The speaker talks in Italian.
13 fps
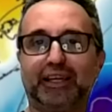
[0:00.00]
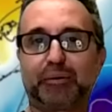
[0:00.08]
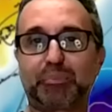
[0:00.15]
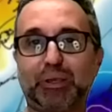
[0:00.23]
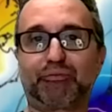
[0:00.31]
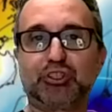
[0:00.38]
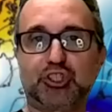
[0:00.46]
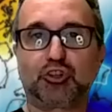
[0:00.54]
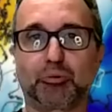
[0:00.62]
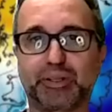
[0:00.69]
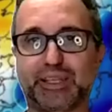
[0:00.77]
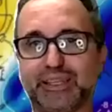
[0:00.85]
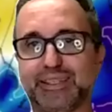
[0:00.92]
mi avvicino
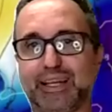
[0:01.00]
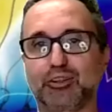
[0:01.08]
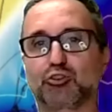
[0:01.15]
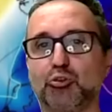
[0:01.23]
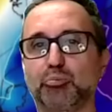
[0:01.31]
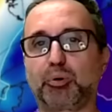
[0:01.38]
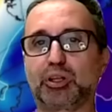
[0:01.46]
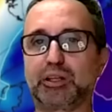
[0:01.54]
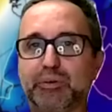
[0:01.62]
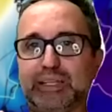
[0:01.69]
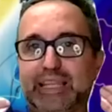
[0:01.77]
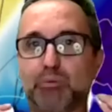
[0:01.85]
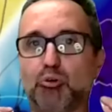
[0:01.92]
perché tanto poi li
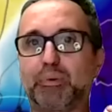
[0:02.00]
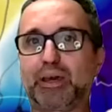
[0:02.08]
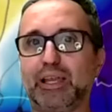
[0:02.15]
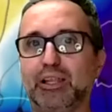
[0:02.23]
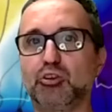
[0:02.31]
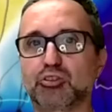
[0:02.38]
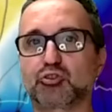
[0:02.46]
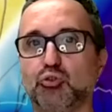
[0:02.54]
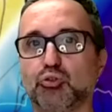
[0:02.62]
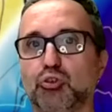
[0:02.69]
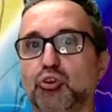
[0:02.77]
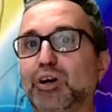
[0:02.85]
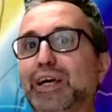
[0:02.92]
vedremo meglio
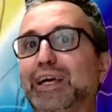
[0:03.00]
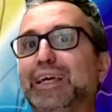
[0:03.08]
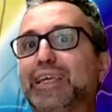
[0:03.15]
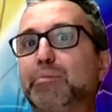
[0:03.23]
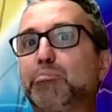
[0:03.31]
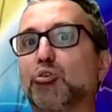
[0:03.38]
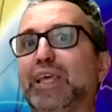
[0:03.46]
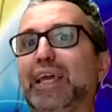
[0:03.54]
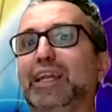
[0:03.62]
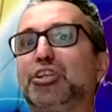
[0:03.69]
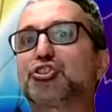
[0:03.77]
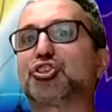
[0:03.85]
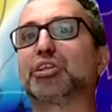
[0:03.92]
scorrono, i
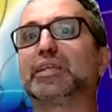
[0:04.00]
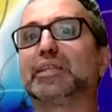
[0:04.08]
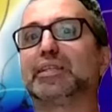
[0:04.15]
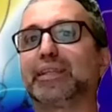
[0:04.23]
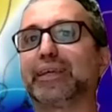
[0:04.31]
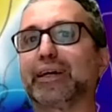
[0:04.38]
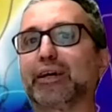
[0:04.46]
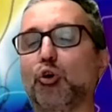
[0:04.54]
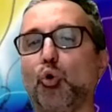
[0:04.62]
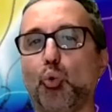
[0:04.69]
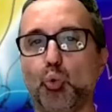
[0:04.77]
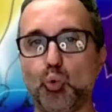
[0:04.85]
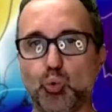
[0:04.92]
modelli ci
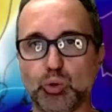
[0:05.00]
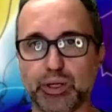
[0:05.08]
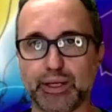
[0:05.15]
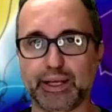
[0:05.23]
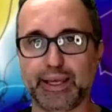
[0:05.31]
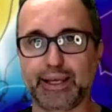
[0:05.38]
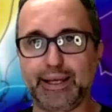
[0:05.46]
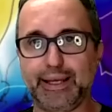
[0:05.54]
indicano un,